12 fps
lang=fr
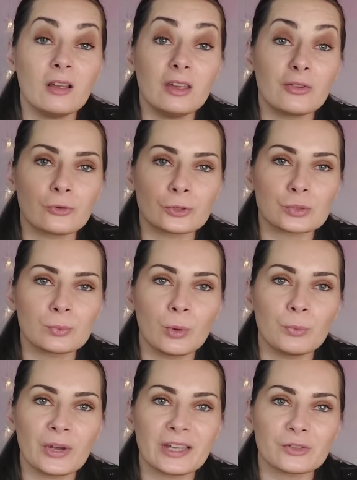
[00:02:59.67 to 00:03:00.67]
Et franchement,
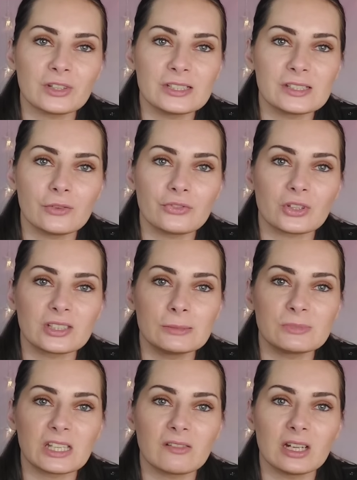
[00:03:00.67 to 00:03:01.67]
pour 99
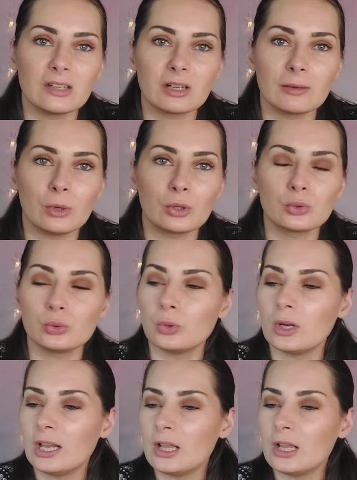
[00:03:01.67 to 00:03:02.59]
centimes, ça valait vraiment le coup.